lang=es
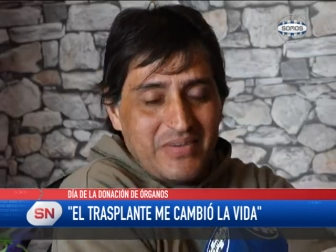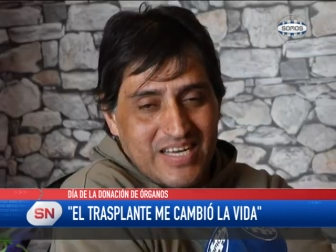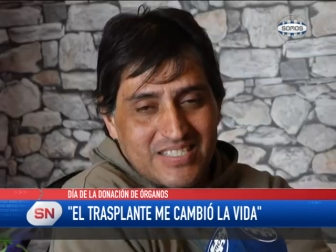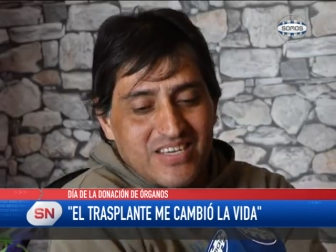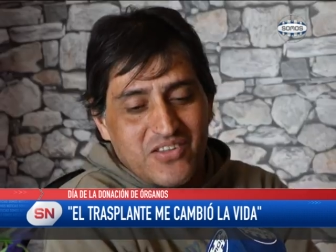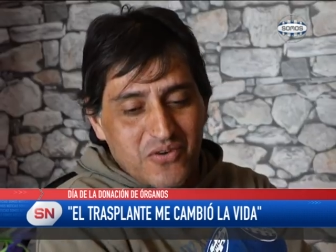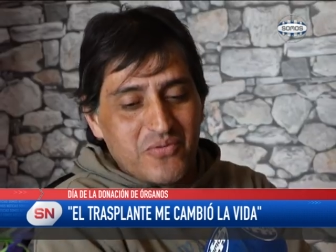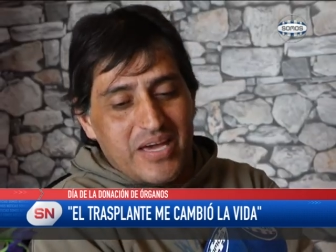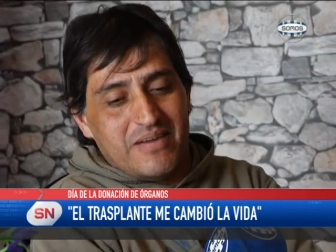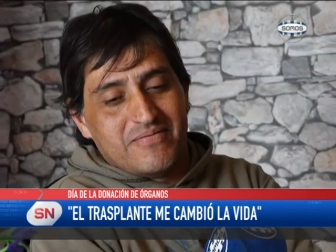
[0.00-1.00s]
gracias a Dios,
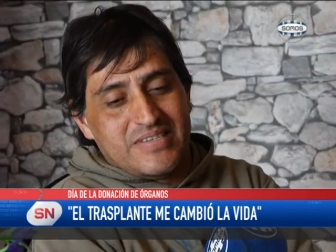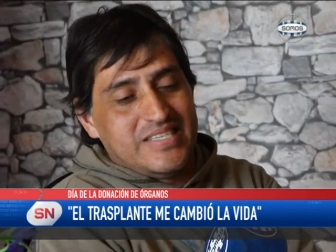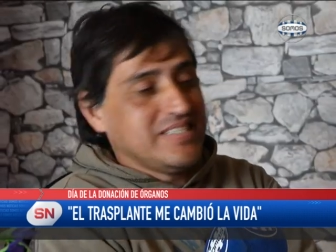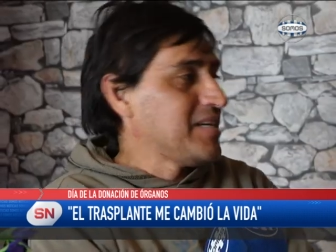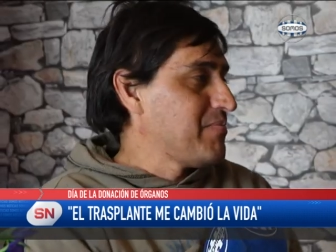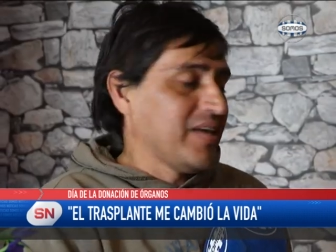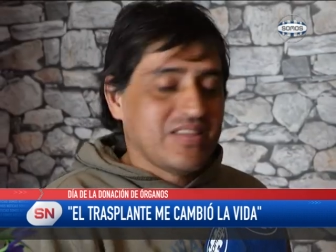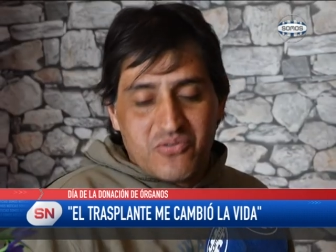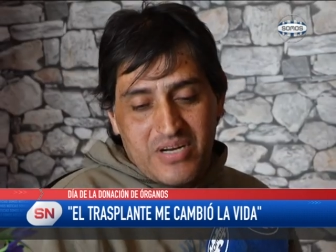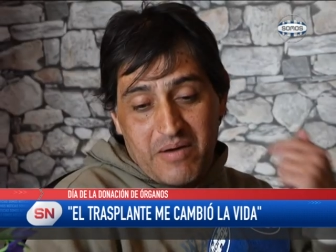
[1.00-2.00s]
bien. Y siempre
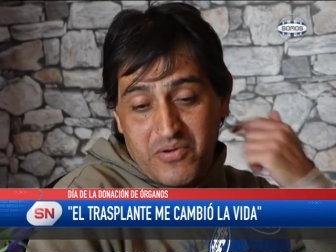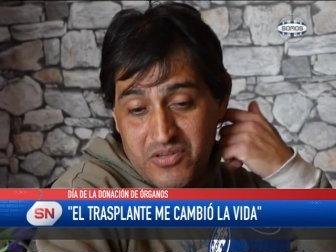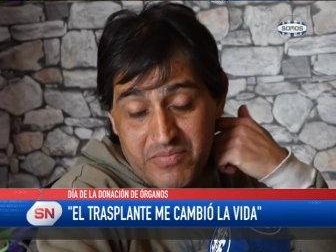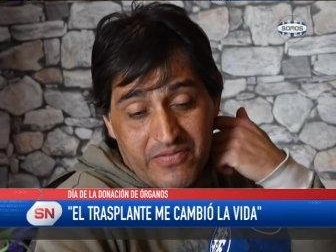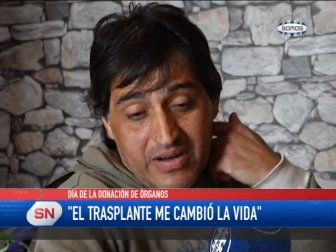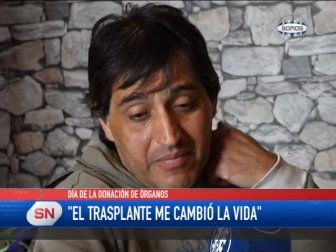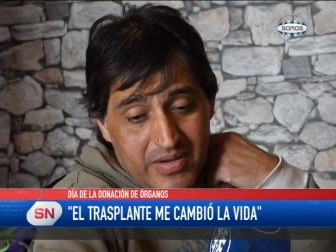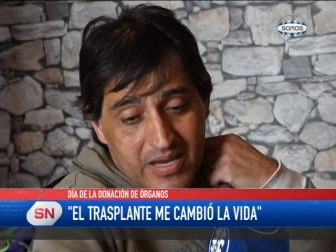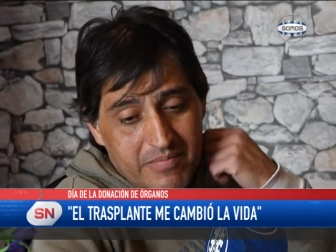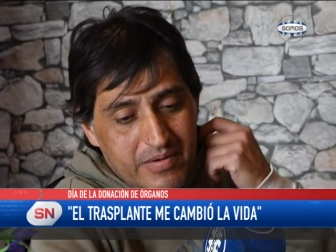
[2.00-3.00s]
tuve el apoyo de mi
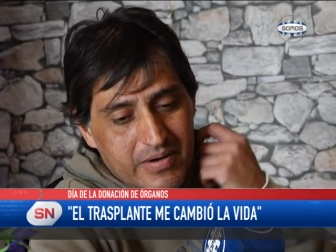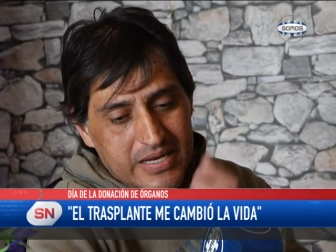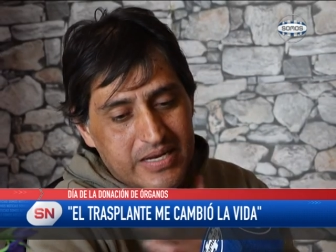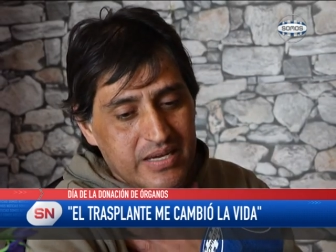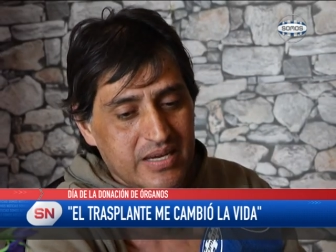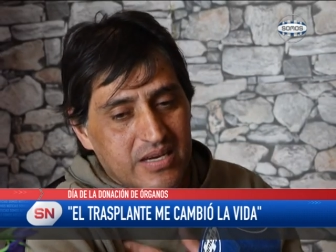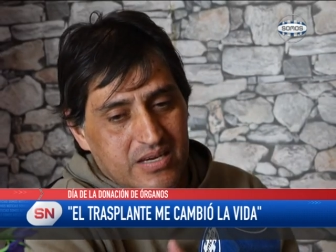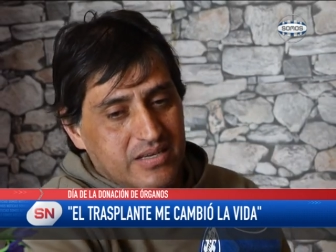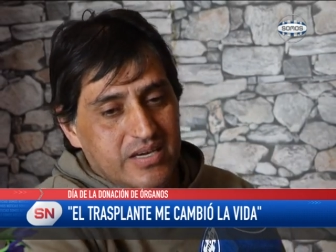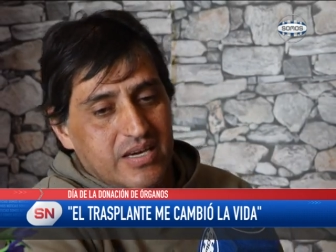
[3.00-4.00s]
familia, más vale
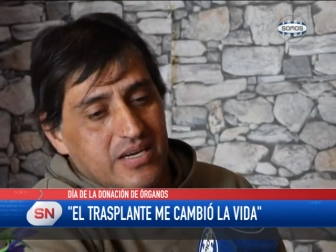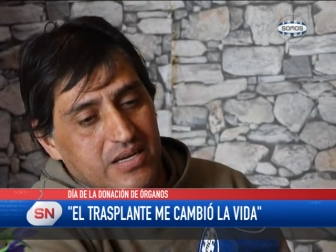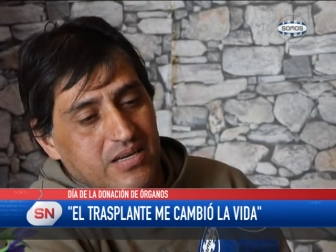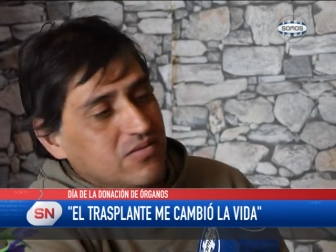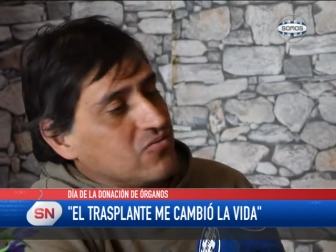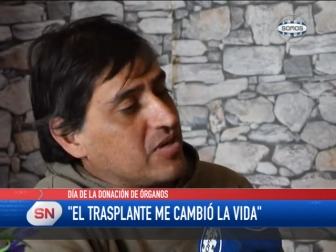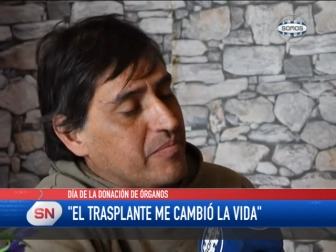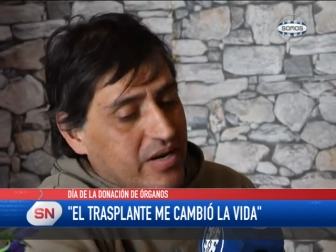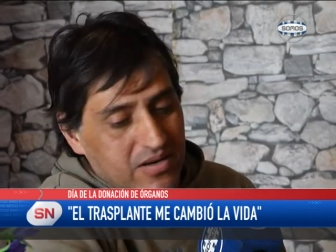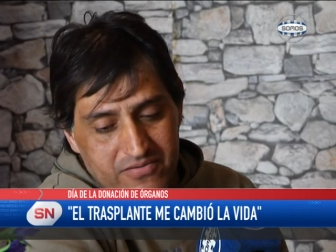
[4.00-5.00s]
que nunca
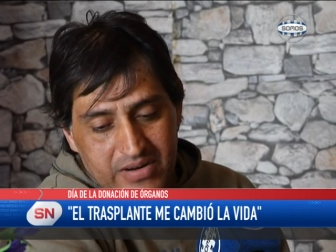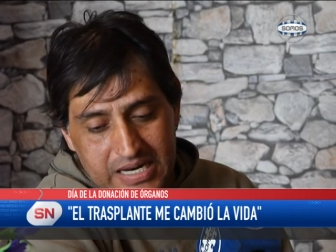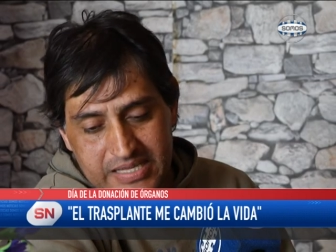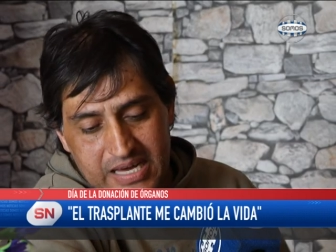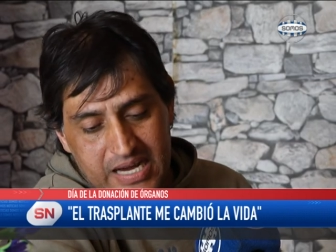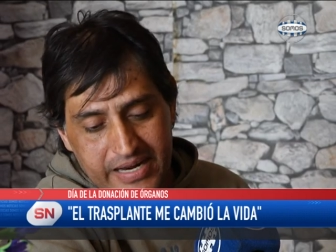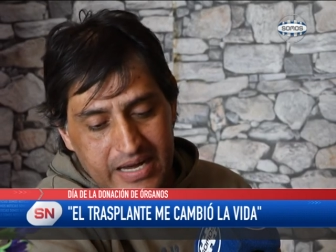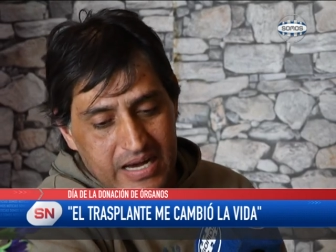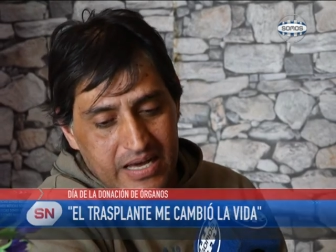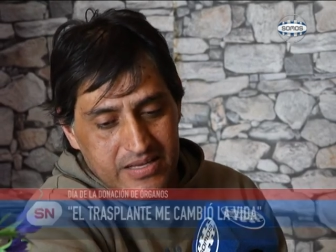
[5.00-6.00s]
me dejaron faltar
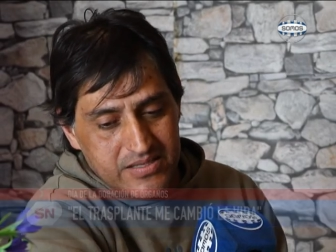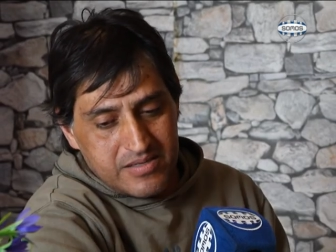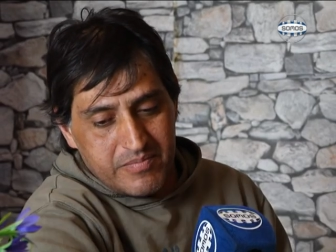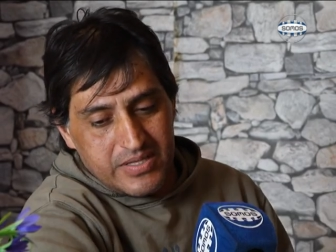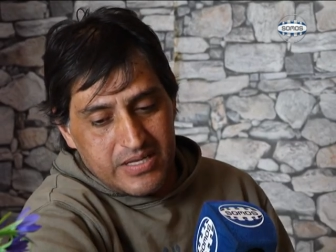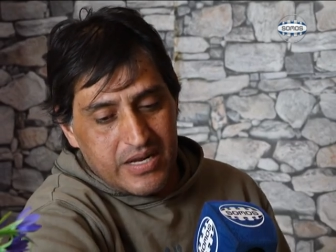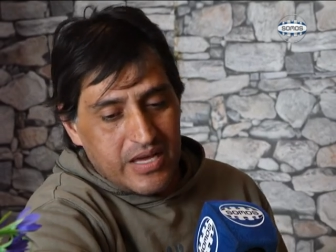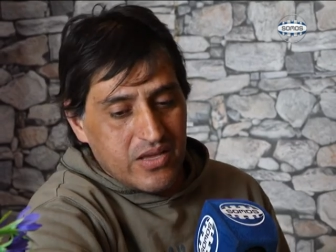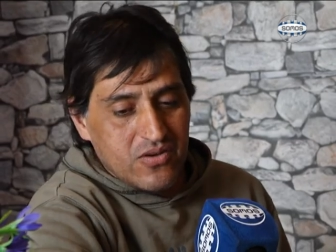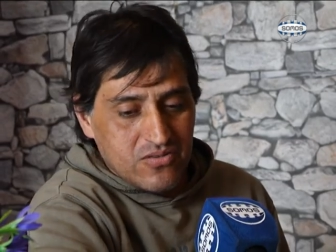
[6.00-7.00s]
nada, siempre están
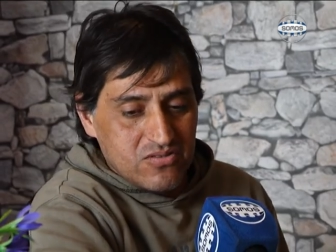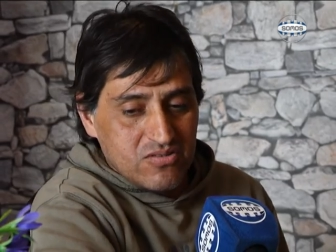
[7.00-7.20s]
ellos.